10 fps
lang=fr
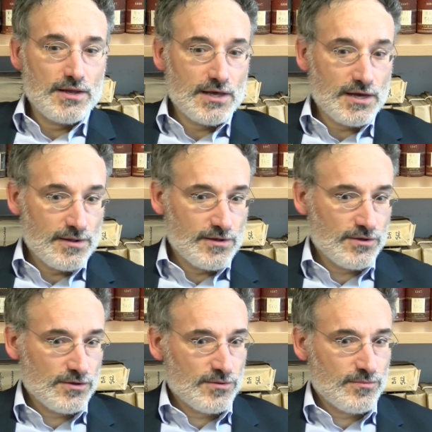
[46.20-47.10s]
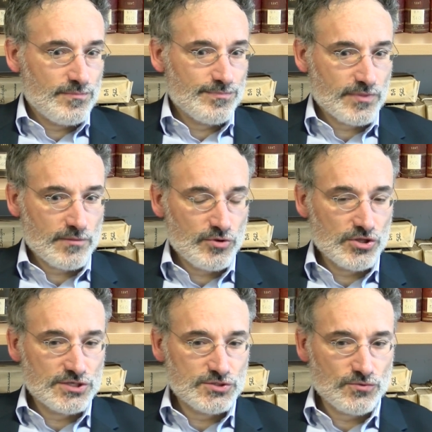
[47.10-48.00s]
Ah, euh, bonne
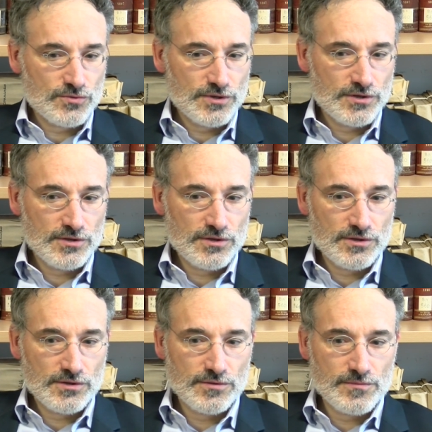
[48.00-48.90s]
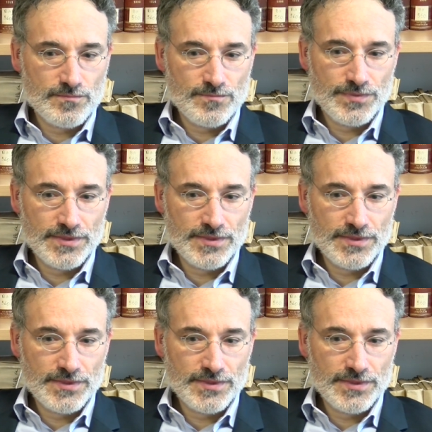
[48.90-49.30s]
question. Euh,